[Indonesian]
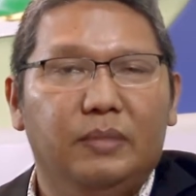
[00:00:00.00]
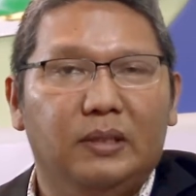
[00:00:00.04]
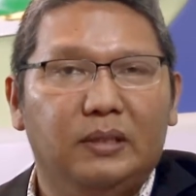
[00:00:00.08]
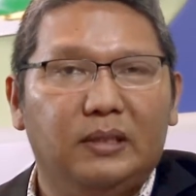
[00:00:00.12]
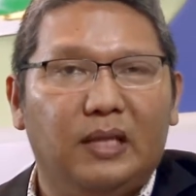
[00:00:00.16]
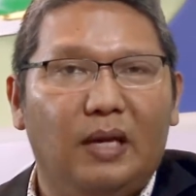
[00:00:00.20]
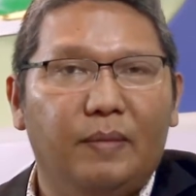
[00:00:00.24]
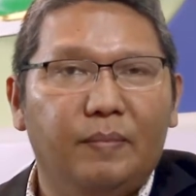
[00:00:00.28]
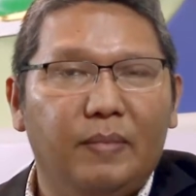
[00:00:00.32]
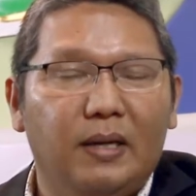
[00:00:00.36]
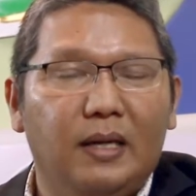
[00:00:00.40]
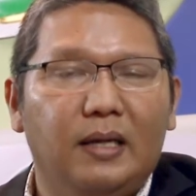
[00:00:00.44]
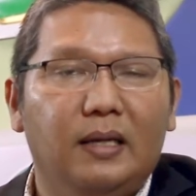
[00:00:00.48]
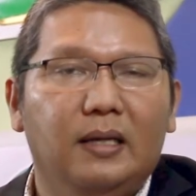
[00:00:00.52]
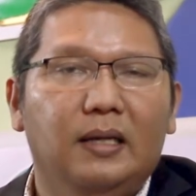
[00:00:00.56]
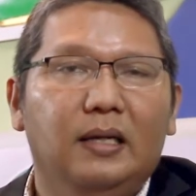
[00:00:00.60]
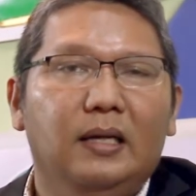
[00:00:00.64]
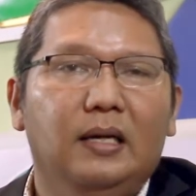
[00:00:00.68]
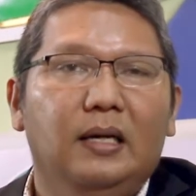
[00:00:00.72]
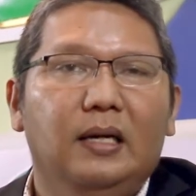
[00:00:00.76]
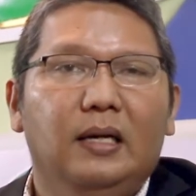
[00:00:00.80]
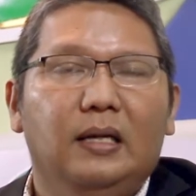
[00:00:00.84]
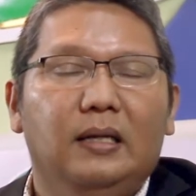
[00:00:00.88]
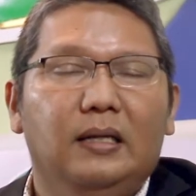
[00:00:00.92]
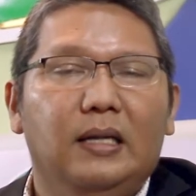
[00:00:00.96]
Pertama
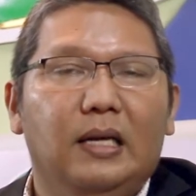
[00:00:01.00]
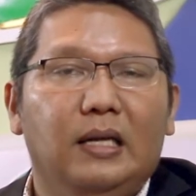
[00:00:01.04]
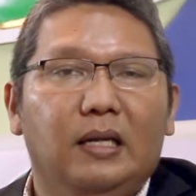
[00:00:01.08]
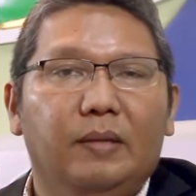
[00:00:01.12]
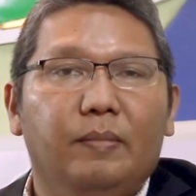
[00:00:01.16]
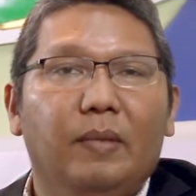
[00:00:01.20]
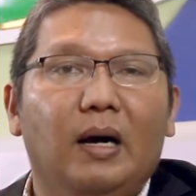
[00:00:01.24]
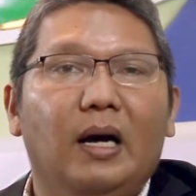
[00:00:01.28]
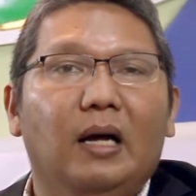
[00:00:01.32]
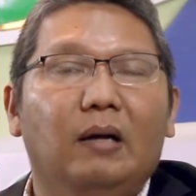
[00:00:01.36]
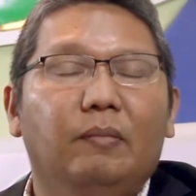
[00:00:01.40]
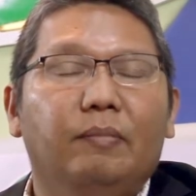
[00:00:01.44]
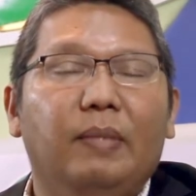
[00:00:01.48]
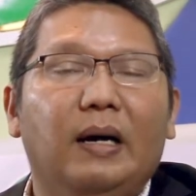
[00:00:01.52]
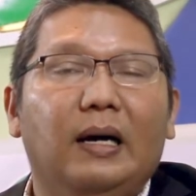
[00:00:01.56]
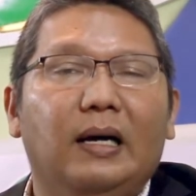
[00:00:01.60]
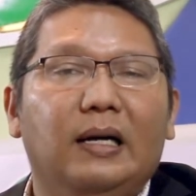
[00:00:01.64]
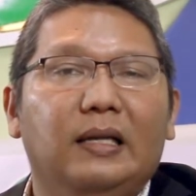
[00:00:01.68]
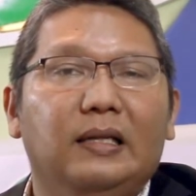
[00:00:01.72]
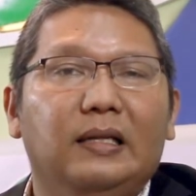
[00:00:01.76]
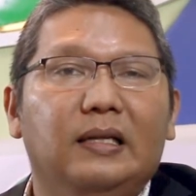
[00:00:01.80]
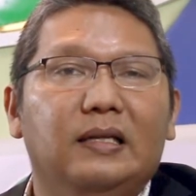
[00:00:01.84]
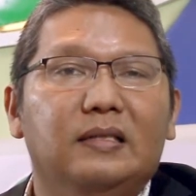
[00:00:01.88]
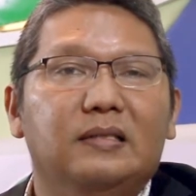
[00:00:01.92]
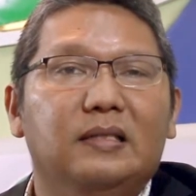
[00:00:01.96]
dari bahan
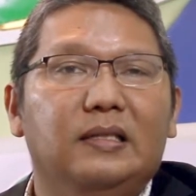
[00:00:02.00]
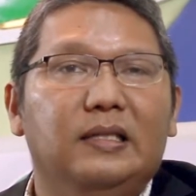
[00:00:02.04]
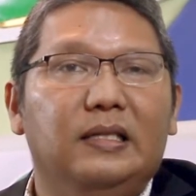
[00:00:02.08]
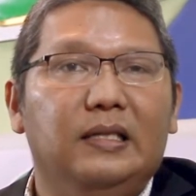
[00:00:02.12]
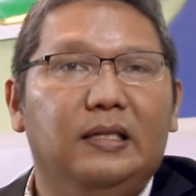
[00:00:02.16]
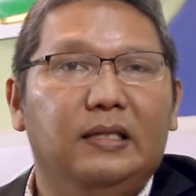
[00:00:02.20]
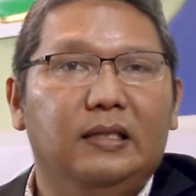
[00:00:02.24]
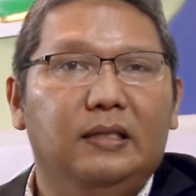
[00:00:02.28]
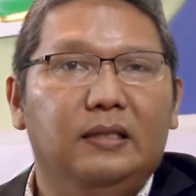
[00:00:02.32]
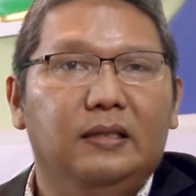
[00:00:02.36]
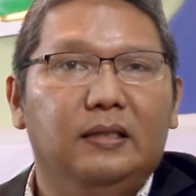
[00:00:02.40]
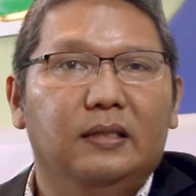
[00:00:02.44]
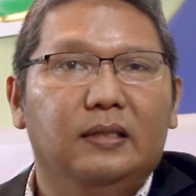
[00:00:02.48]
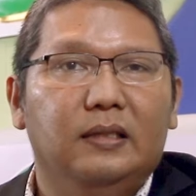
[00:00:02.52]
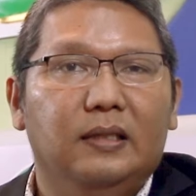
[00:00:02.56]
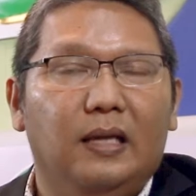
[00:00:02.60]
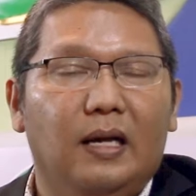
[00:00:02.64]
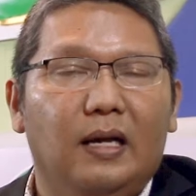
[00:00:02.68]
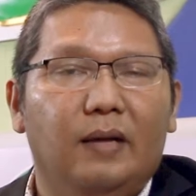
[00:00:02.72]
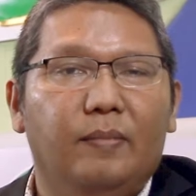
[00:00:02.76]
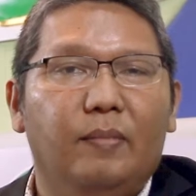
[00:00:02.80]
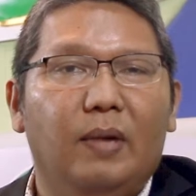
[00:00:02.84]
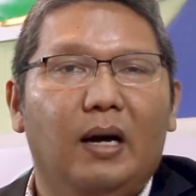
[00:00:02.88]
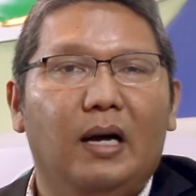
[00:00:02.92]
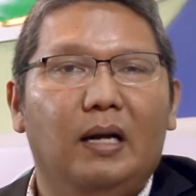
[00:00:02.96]
pangannya sendiri,
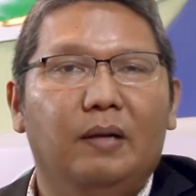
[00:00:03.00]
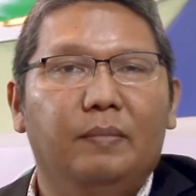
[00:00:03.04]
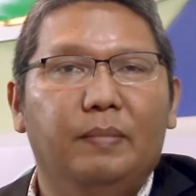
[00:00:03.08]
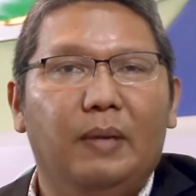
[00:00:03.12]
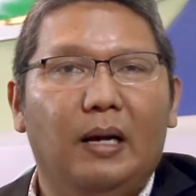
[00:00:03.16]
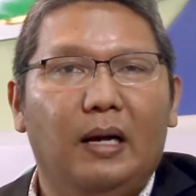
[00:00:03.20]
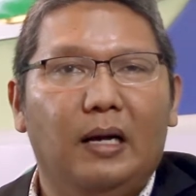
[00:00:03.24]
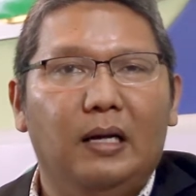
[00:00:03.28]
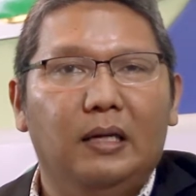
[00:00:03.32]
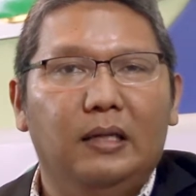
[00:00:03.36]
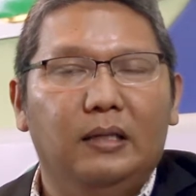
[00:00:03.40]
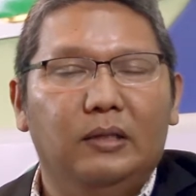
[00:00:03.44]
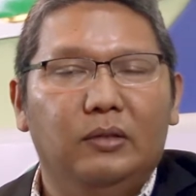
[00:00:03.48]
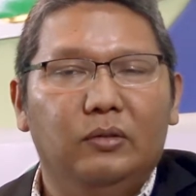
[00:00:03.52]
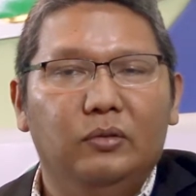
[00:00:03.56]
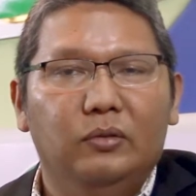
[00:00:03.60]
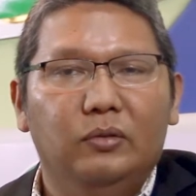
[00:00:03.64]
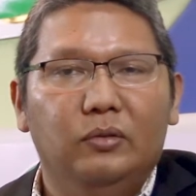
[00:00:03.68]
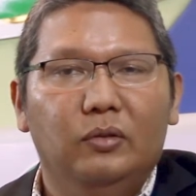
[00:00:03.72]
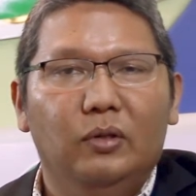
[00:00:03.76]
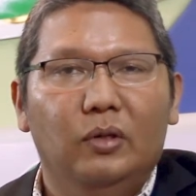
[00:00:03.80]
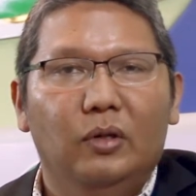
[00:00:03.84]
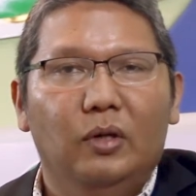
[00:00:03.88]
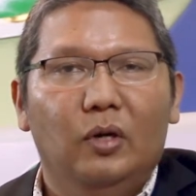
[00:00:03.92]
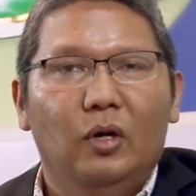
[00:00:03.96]
ya bahan pangan
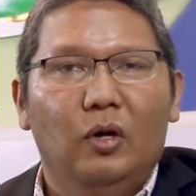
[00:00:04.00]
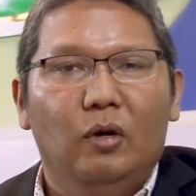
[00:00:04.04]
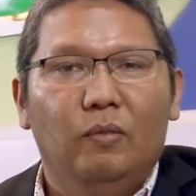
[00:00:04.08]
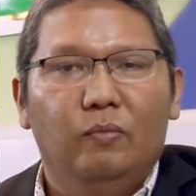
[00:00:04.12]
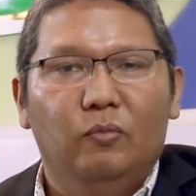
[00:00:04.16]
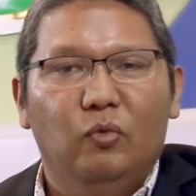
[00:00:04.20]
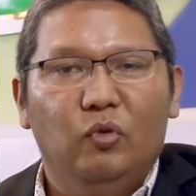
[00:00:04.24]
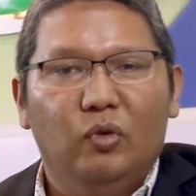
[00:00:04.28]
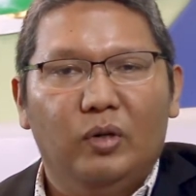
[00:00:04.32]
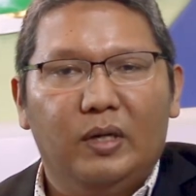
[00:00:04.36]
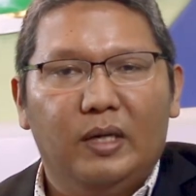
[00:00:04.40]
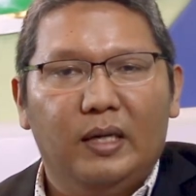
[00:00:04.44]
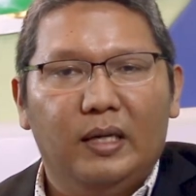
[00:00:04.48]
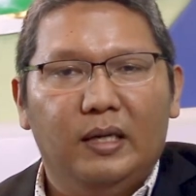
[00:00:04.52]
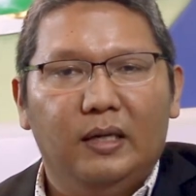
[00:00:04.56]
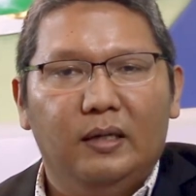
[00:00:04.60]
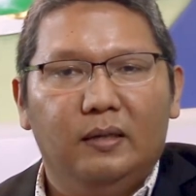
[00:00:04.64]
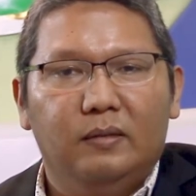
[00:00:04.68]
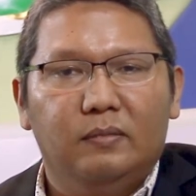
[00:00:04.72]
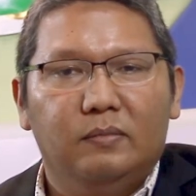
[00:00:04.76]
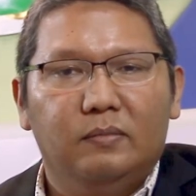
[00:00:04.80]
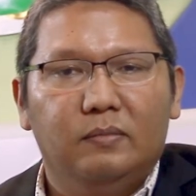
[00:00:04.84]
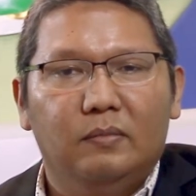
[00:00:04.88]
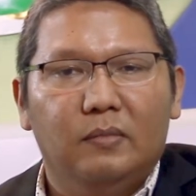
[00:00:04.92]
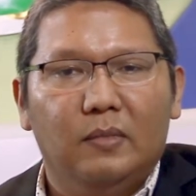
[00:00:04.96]
itu
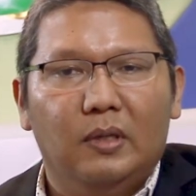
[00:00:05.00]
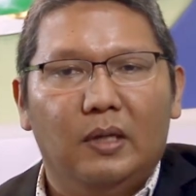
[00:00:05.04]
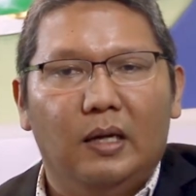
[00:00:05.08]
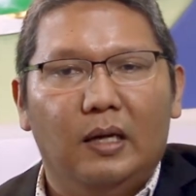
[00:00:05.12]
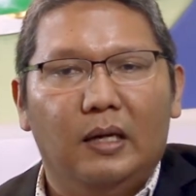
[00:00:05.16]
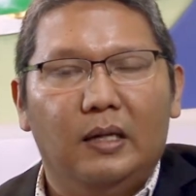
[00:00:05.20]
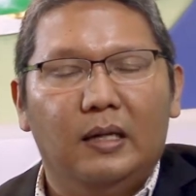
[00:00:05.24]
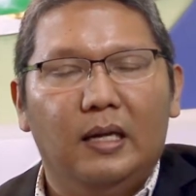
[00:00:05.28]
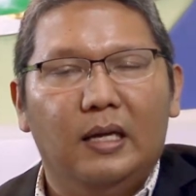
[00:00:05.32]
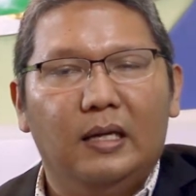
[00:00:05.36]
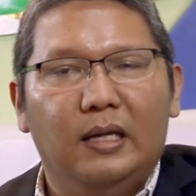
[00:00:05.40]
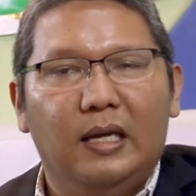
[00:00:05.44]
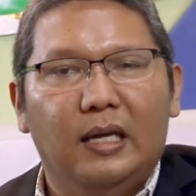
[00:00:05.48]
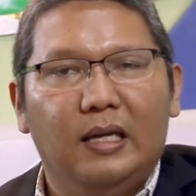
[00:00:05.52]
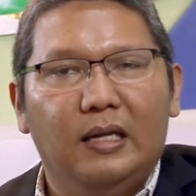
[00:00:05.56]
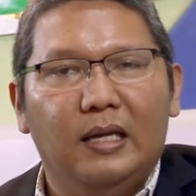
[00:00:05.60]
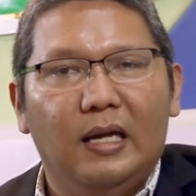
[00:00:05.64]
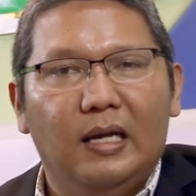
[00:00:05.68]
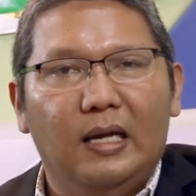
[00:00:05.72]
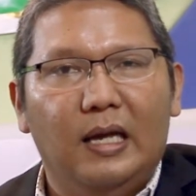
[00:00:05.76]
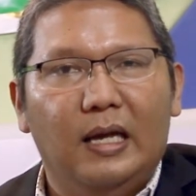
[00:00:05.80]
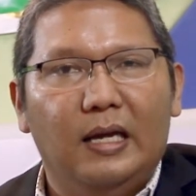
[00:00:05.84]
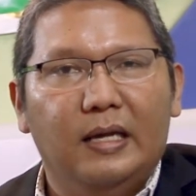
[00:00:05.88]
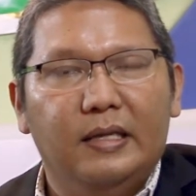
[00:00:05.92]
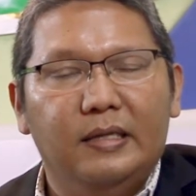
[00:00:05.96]
mungkin uh,
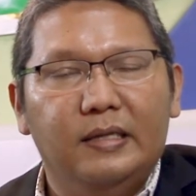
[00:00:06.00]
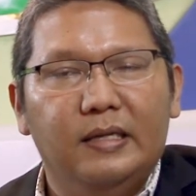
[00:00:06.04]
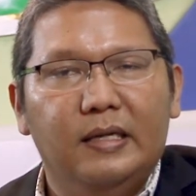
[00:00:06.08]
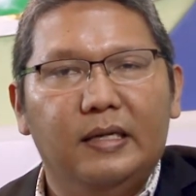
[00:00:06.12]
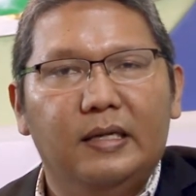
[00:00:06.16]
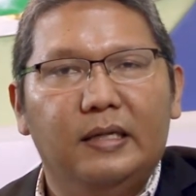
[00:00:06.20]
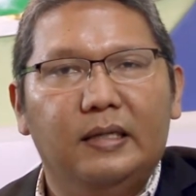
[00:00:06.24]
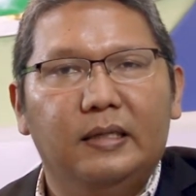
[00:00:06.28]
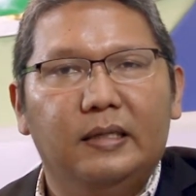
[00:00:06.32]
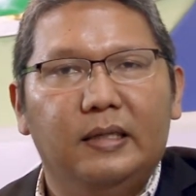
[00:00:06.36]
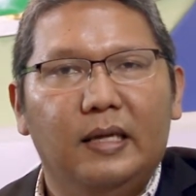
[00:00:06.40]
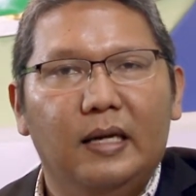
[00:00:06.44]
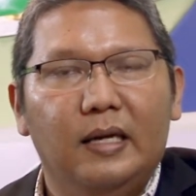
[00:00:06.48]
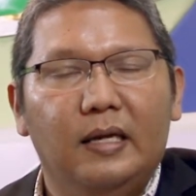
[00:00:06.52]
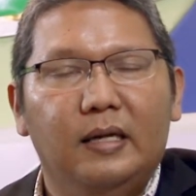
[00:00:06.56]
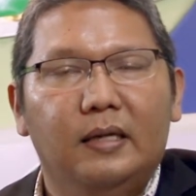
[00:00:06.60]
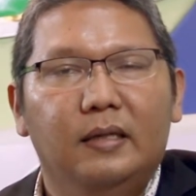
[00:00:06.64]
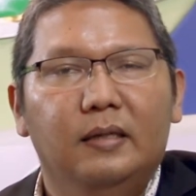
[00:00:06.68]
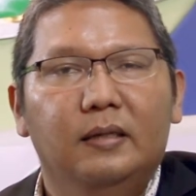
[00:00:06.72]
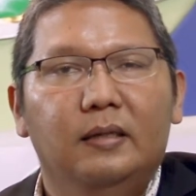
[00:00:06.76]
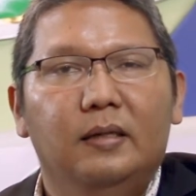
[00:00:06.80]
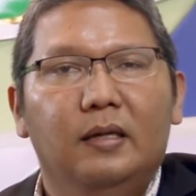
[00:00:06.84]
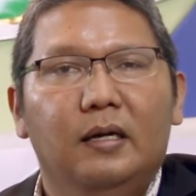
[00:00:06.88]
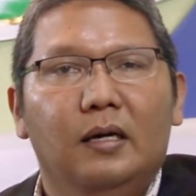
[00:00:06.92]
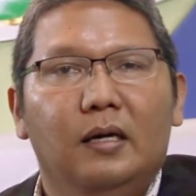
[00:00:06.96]
daging-dagingannya, ya
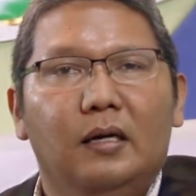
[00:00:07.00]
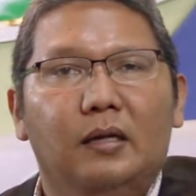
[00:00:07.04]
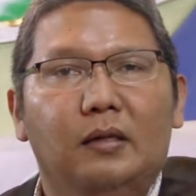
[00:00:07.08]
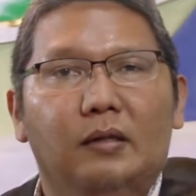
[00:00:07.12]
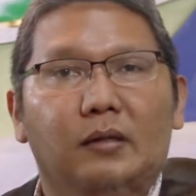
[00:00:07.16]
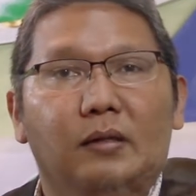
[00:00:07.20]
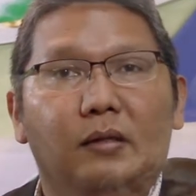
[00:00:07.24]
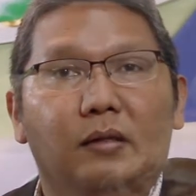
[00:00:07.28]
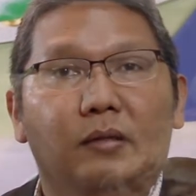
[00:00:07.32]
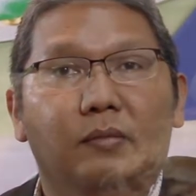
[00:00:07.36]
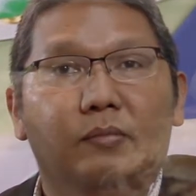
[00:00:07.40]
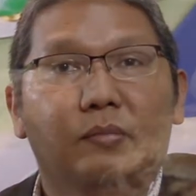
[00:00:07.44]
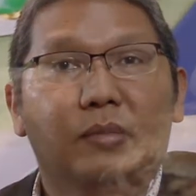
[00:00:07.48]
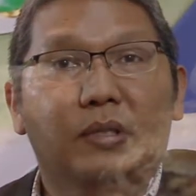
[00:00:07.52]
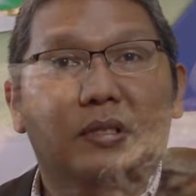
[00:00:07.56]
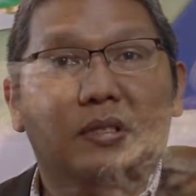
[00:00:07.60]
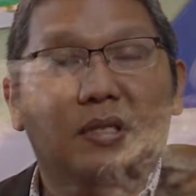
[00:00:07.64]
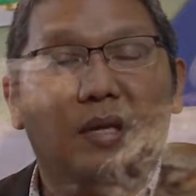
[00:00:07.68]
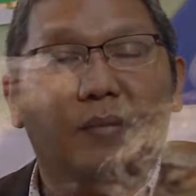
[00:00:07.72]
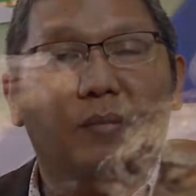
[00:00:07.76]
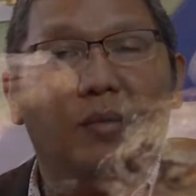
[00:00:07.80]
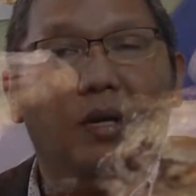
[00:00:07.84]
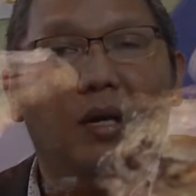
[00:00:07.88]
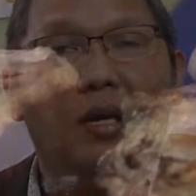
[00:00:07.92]
bisa